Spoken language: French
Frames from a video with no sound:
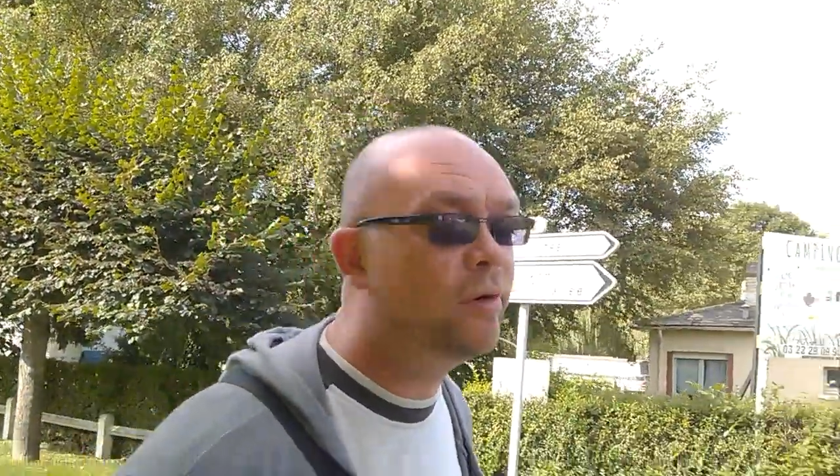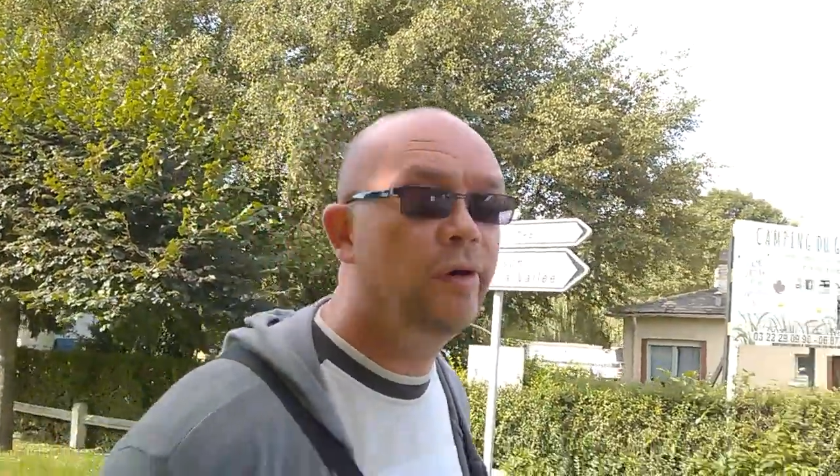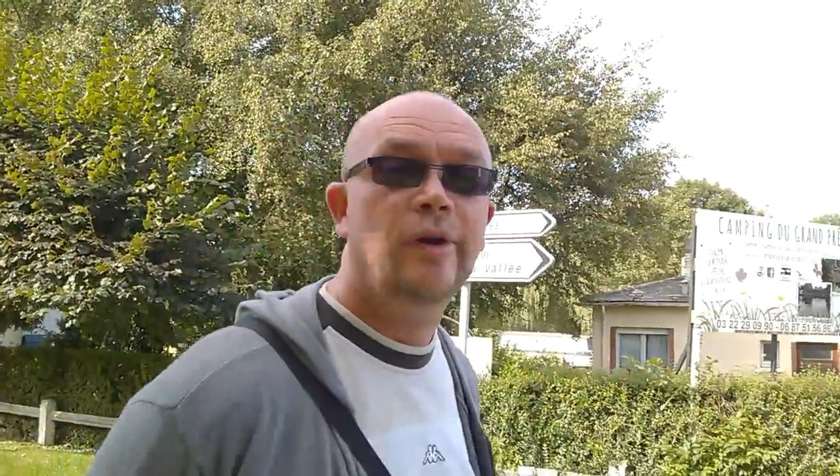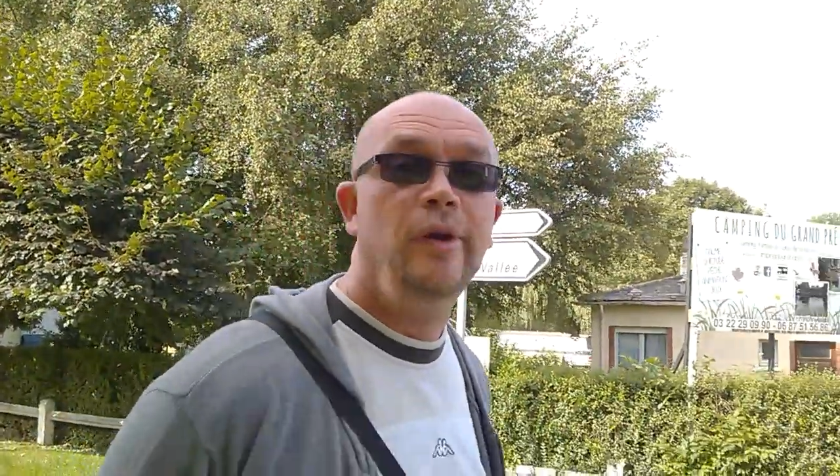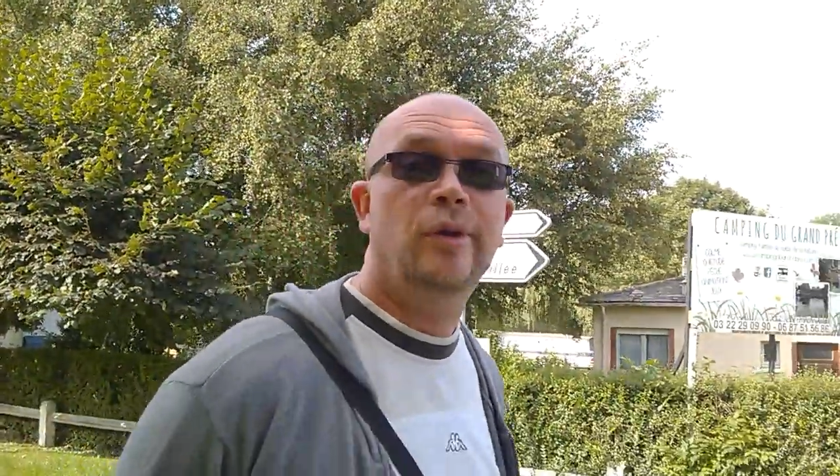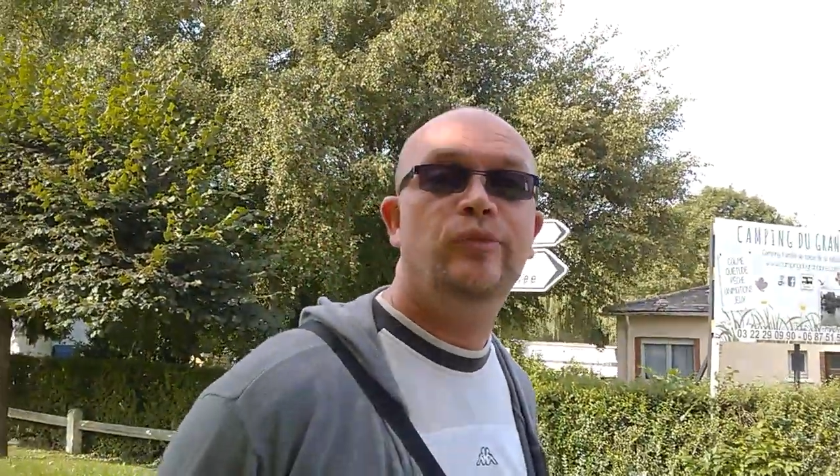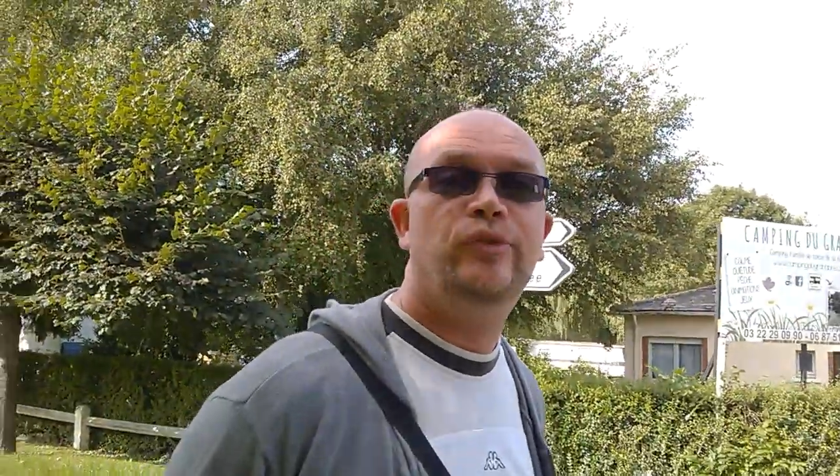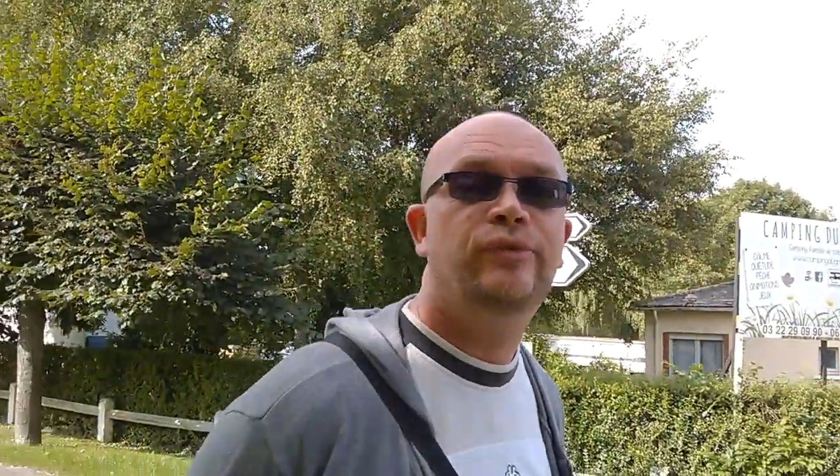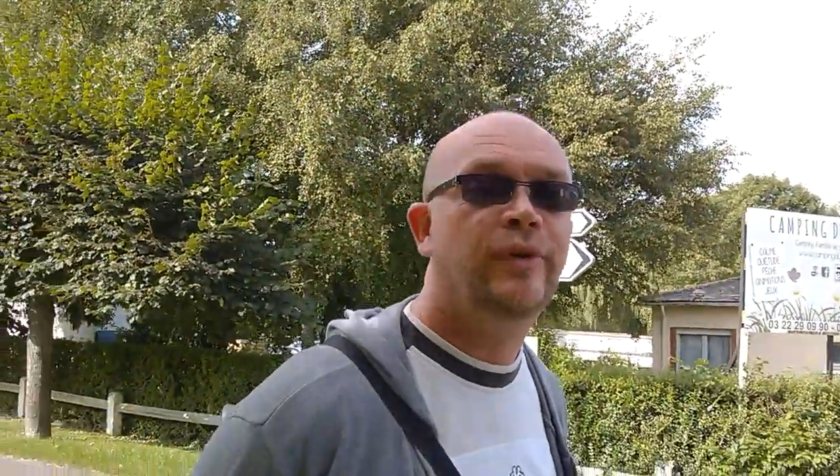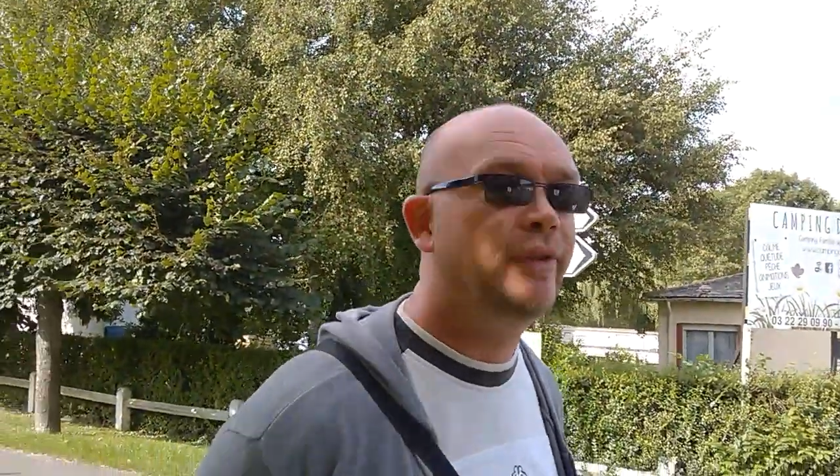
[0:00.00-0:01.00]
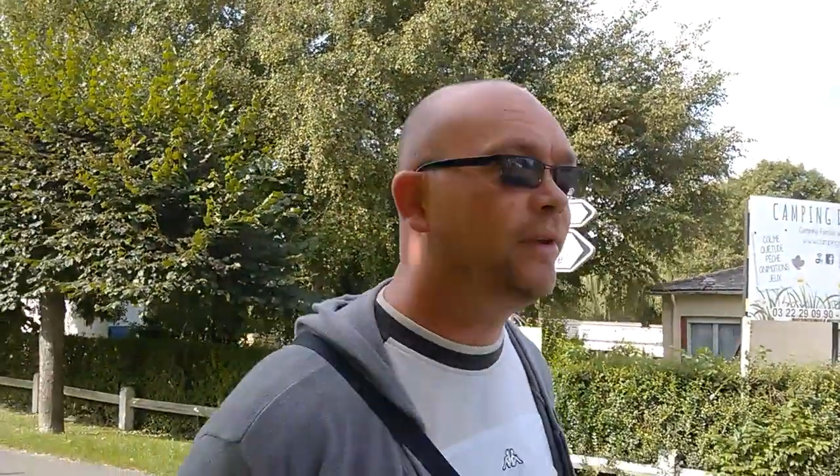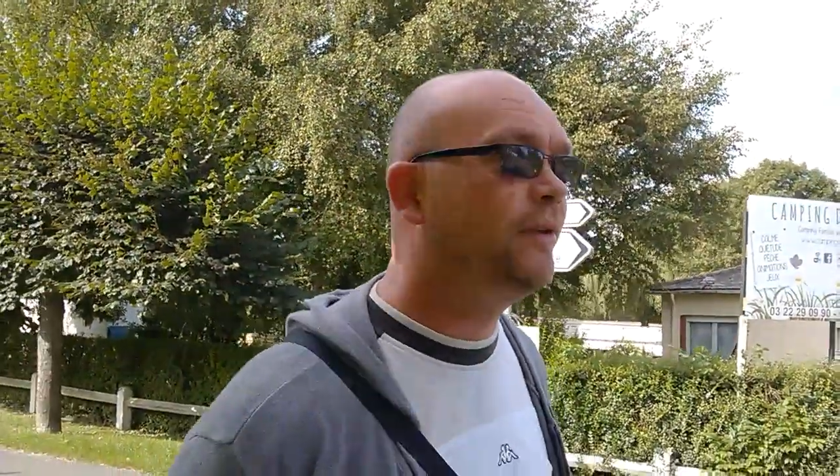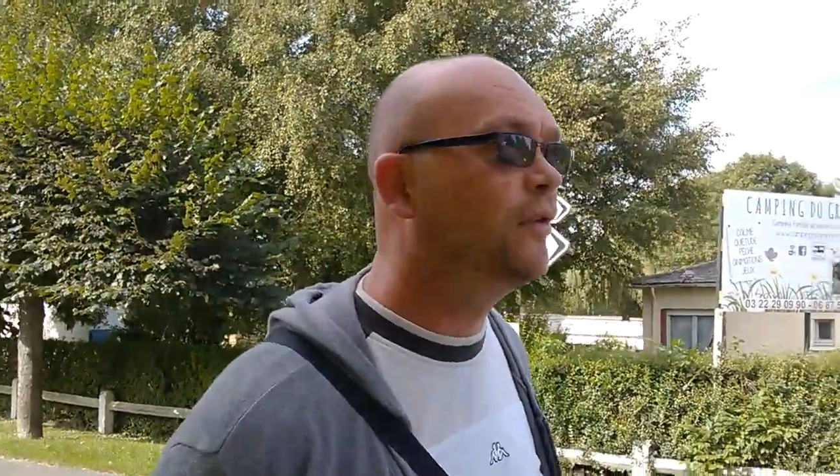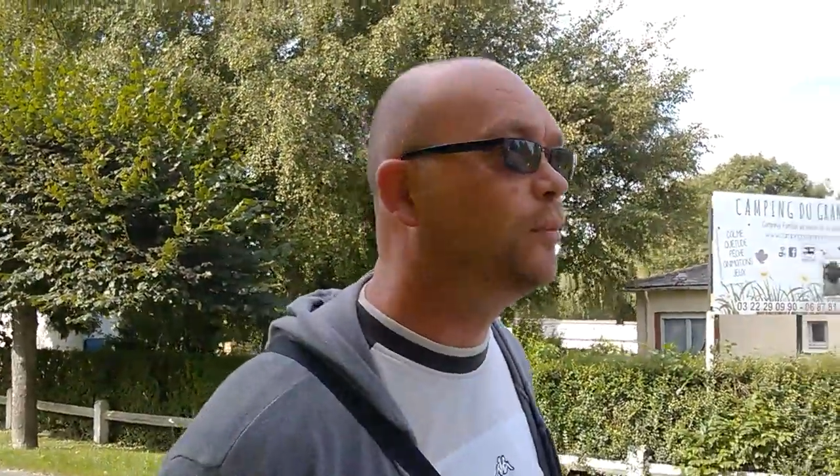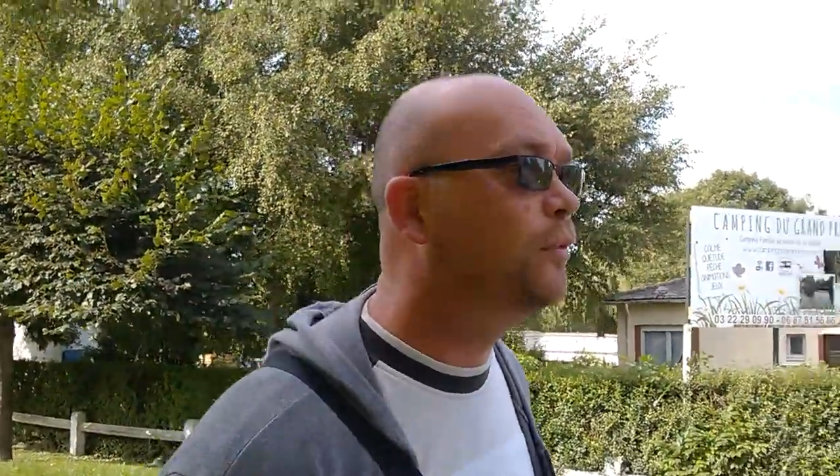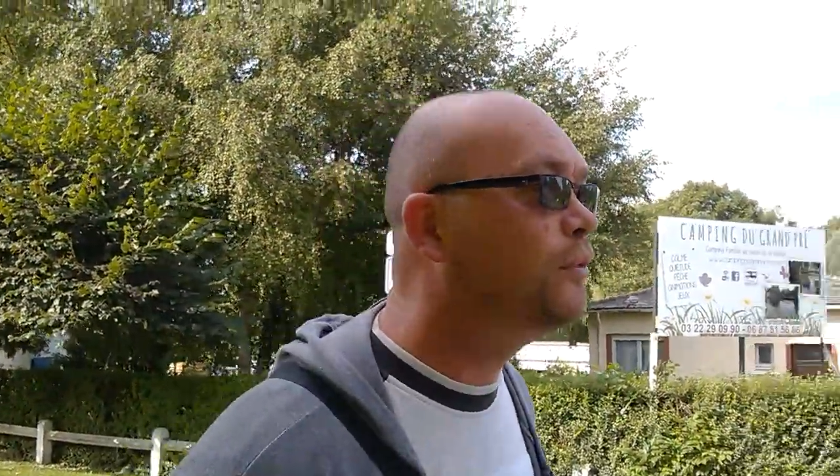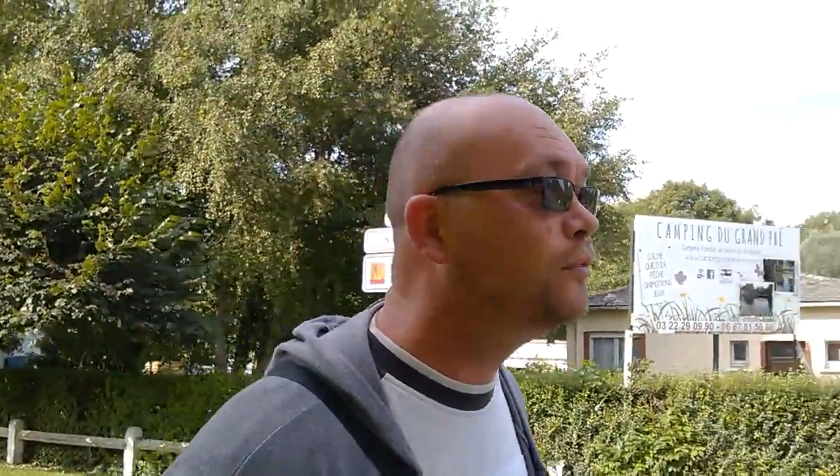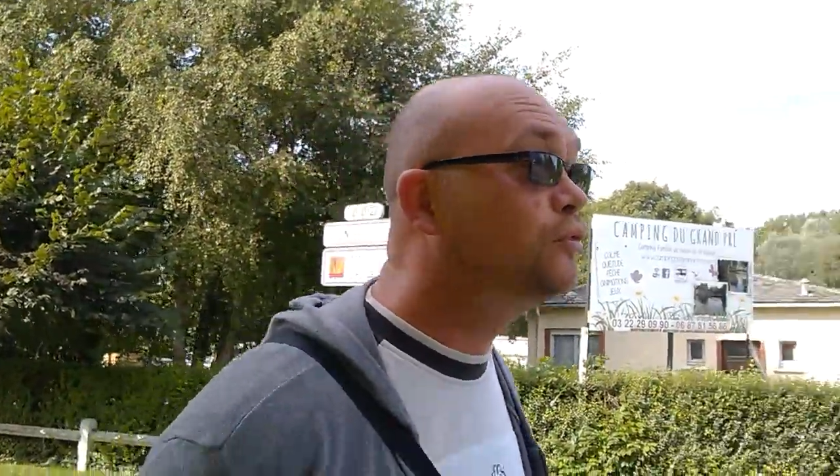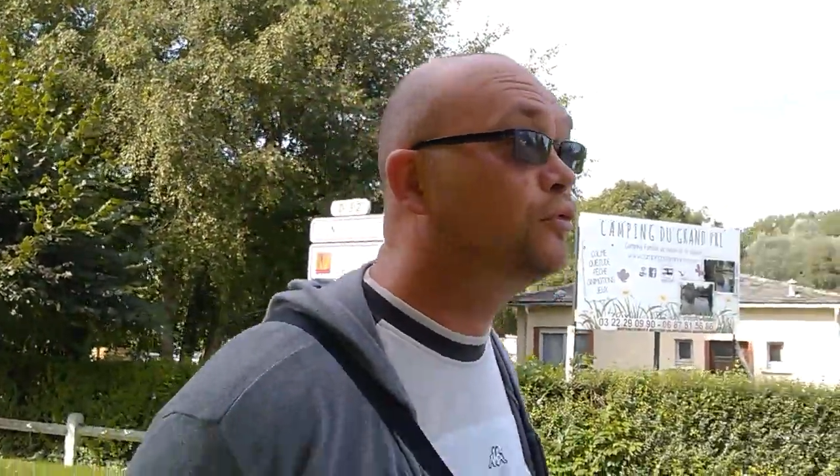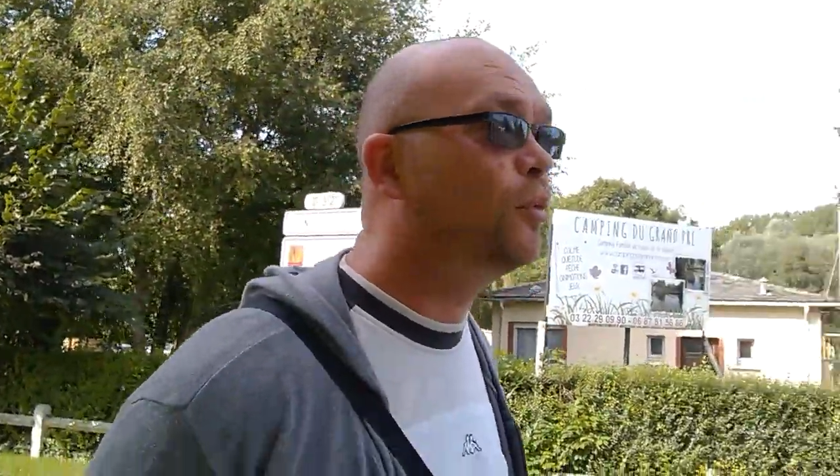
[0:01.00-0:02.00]
Enfin, elle est petite, hein.
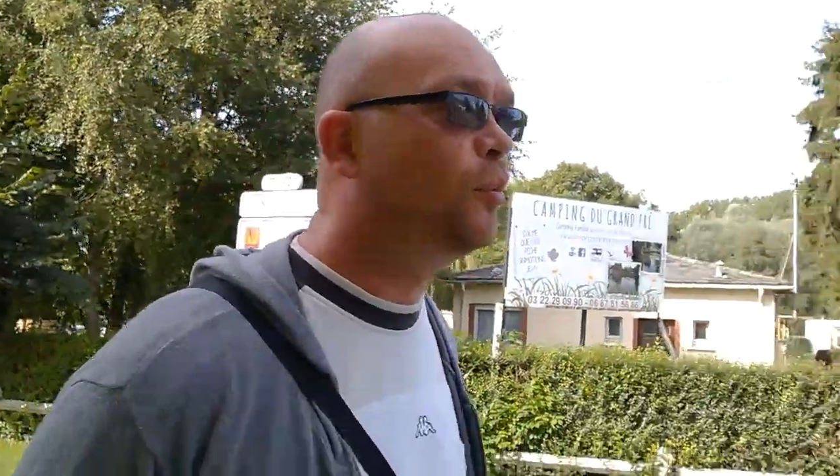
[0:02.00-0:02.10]
Et